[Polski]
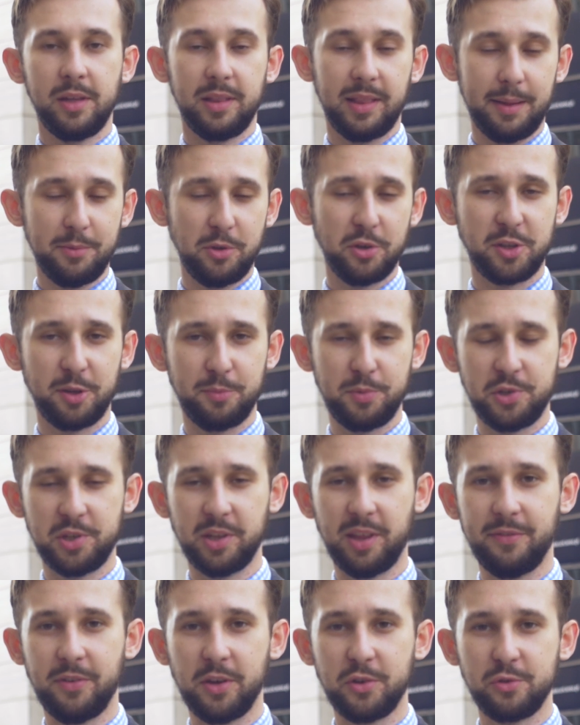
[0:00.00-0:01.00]
Dla mnie
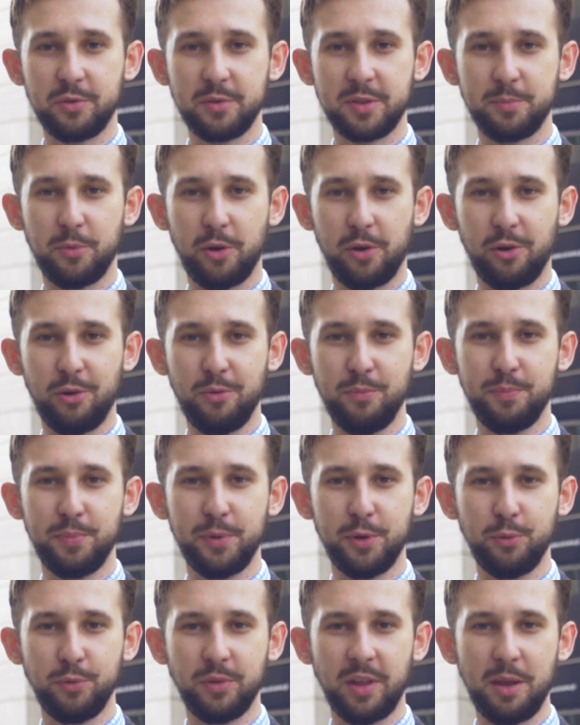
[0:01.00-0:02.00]
osobiście największą zmorą
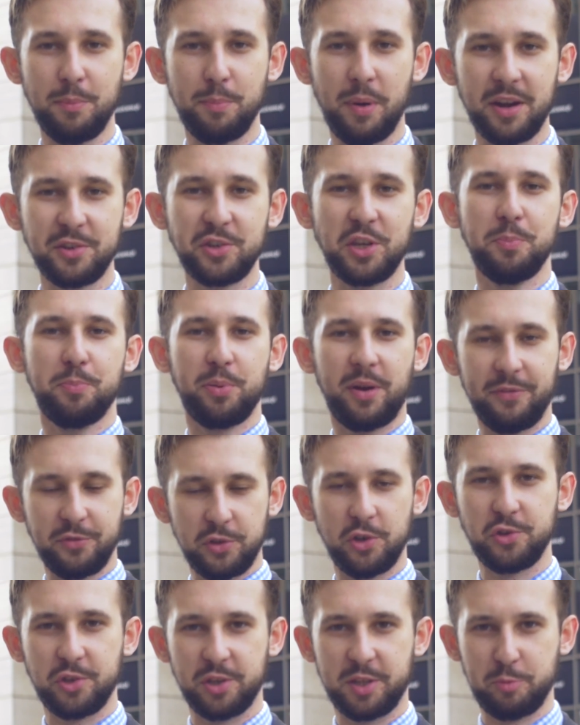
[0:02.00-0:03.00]
był najbardziej
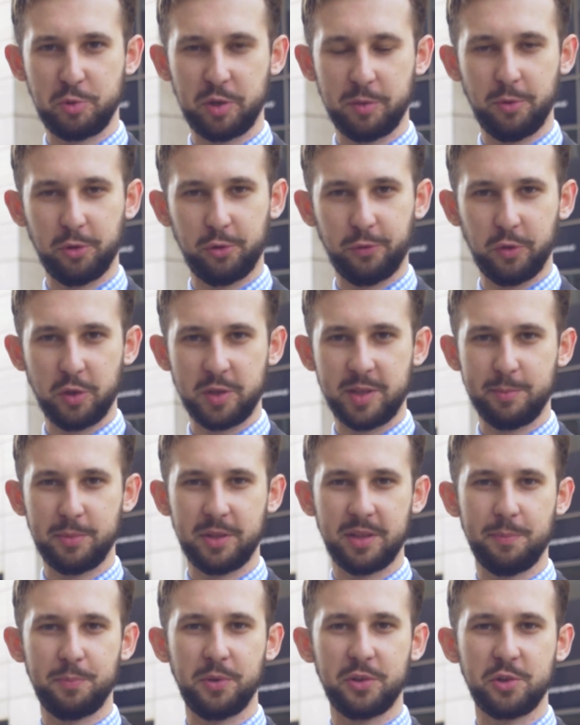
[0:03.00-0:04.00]
prawniczy z przedmiotów
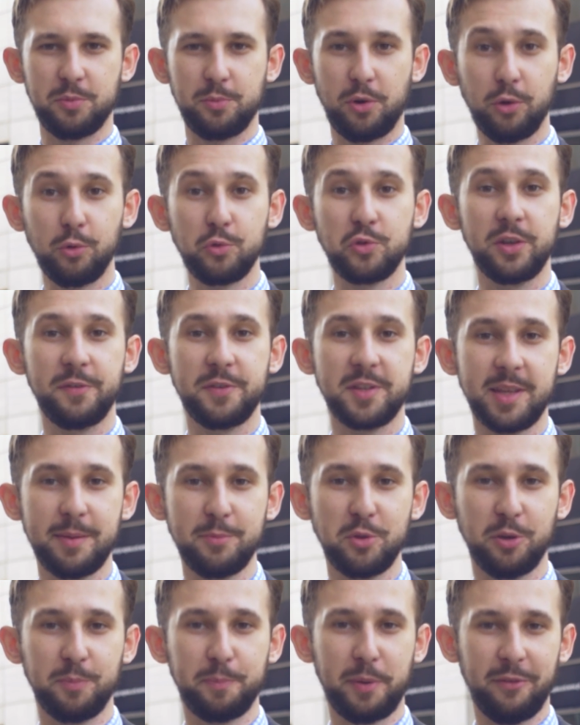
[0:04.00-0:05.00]
dostępnych na pierwszym roku, czyli
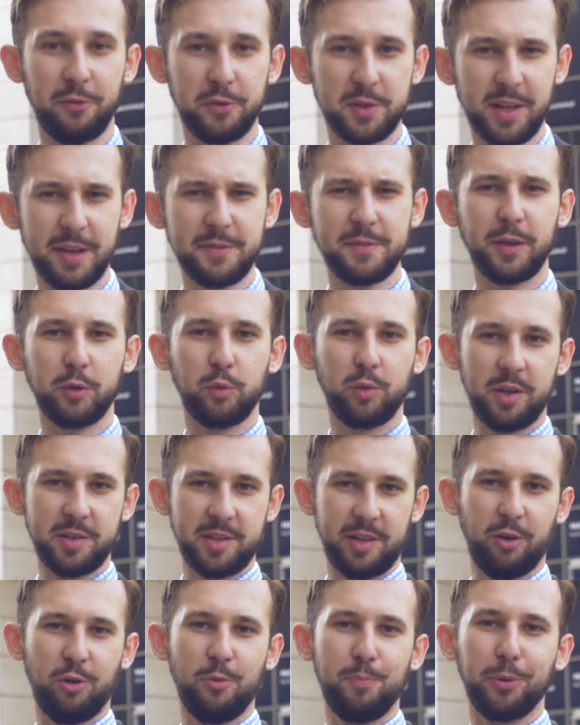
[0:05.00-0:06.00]
wstęp do prawoznawstwa, który
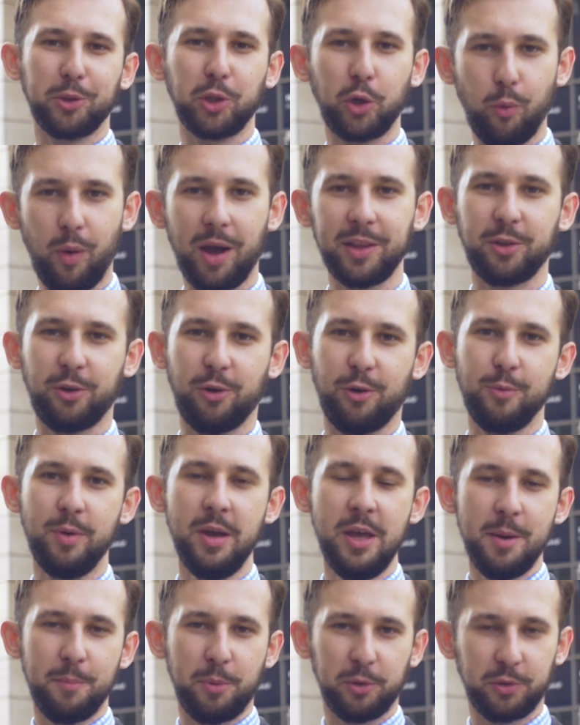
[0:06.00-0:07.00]
jest taką
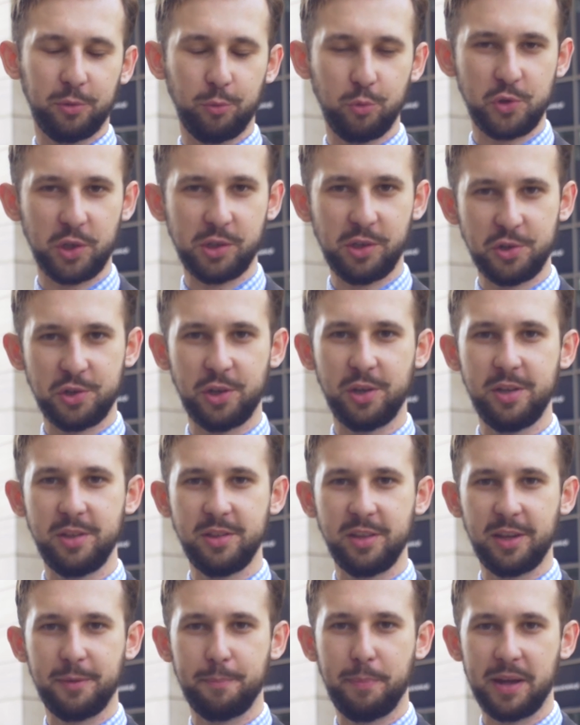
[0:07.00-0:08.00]
podkładką pod uczenie się
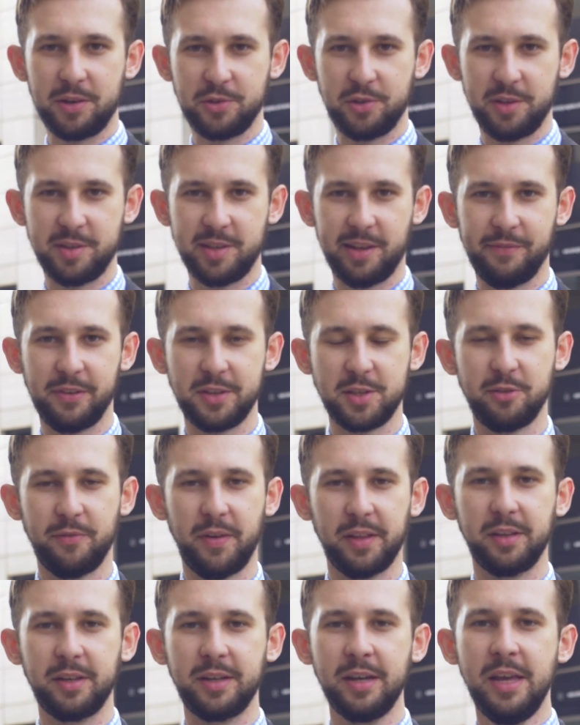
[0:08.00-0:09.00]
innych, bardziej
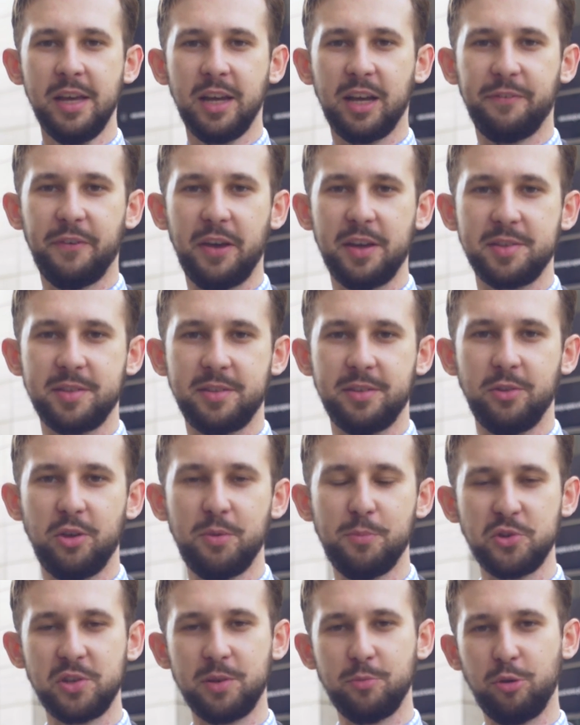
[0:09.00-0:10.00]
zaawansowanych kwestii.
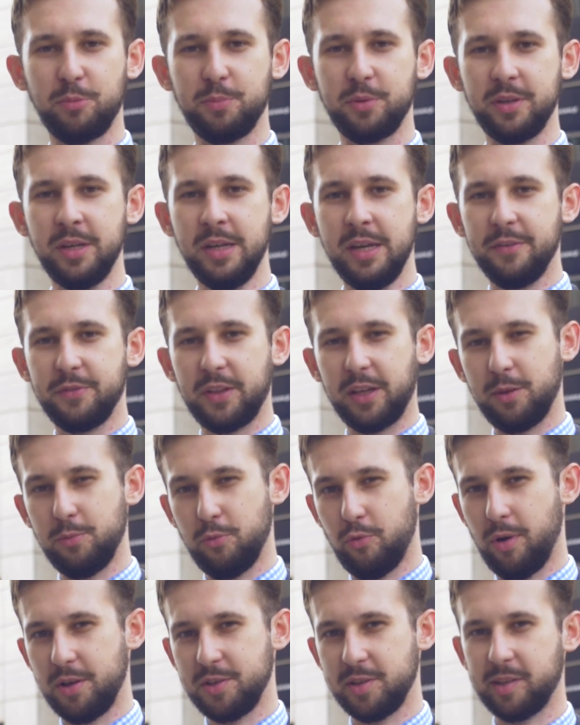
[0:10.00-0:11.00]
No i można byłoby w
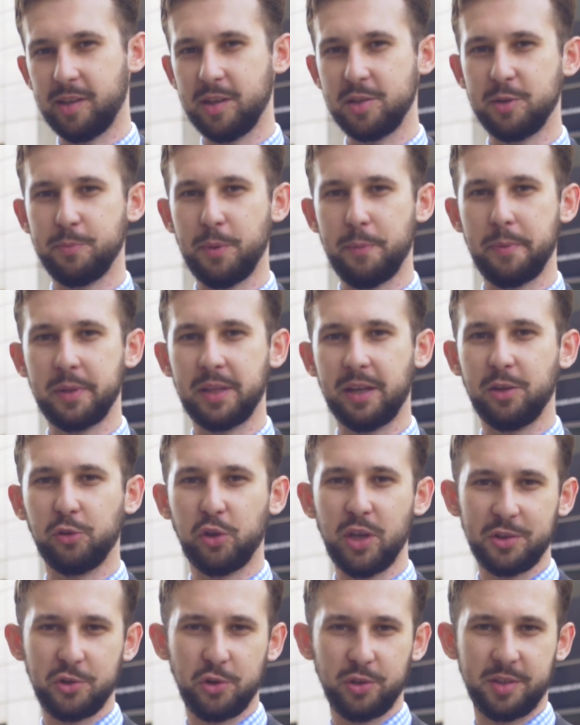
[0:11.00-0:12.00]
takim układzie zadać sobie
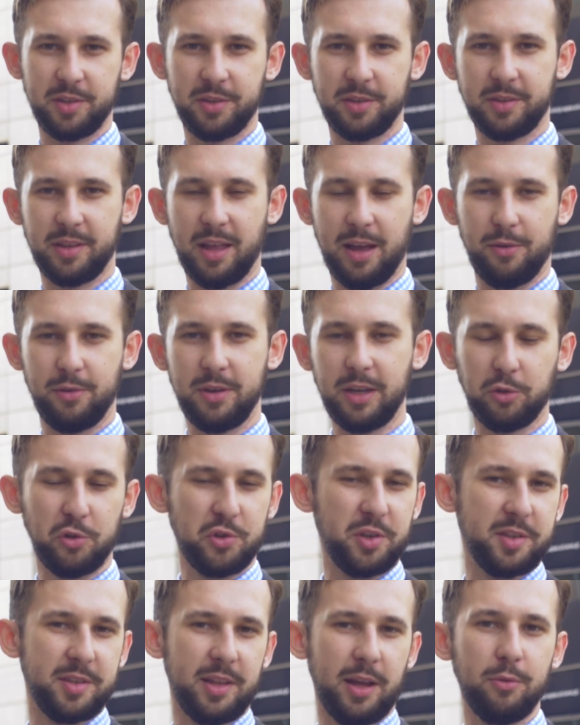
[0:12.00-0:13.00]
pytanie, to jak, się stało, jak
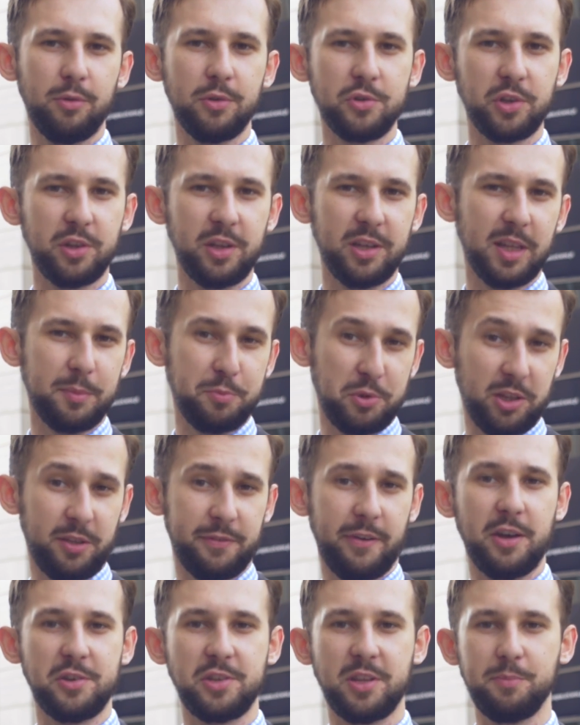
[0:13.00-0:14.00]
to się stało, że ty jednak
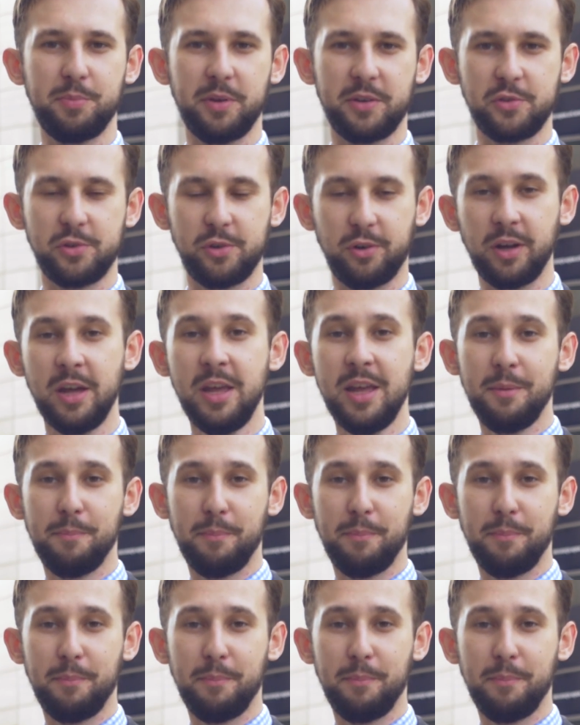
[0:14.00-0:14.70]
przetrwałeś ten pierwszy rok?